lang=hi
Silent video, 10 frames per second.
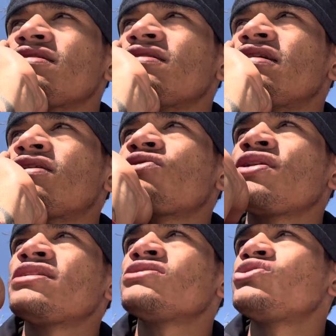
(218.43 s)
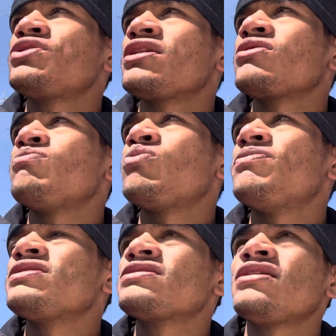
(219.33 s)
हाँ। अगर कोई ऐसा जरूर नहीं है
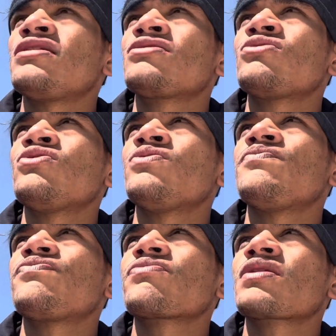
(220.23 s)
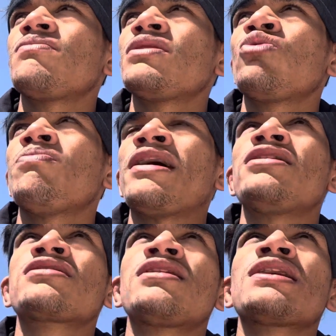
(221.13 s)
मुंबई से है तो मतलब वो
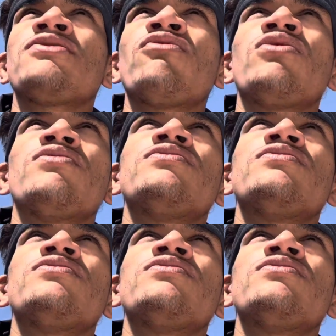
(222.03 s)
मेहनत करके एक वो होता